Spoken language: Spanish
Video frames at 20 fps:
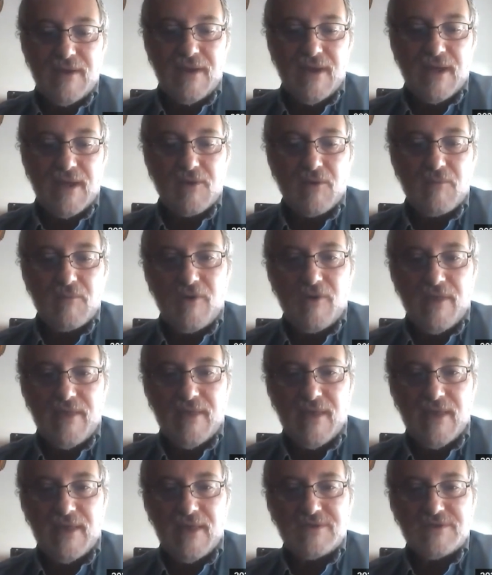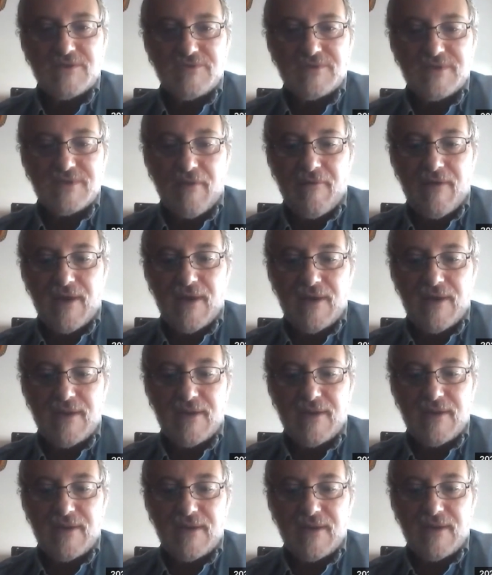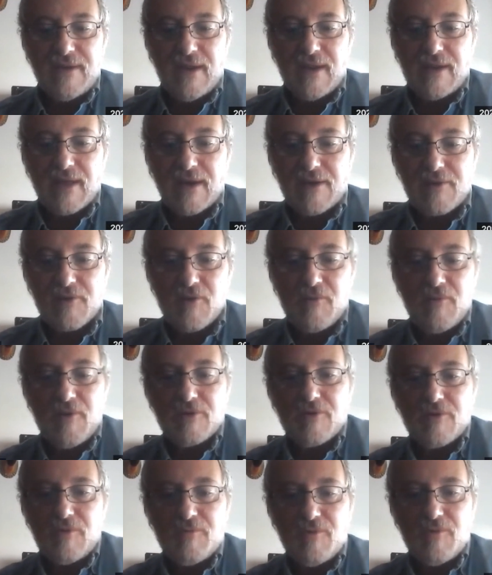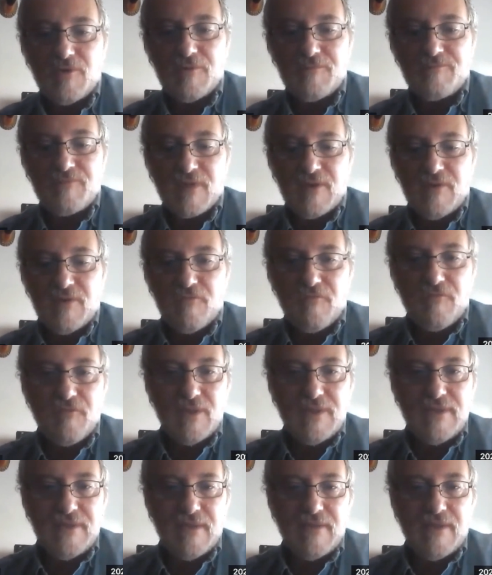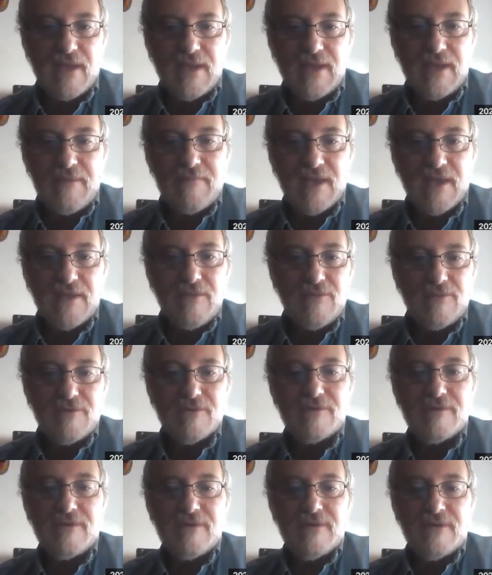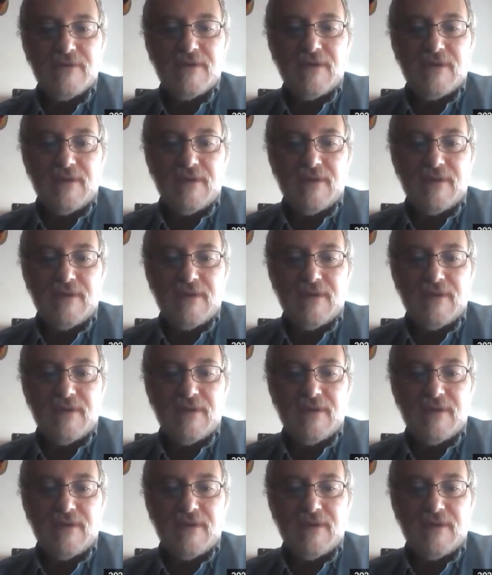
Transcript: las comunidades usaban el algarrobo como fuente de alimento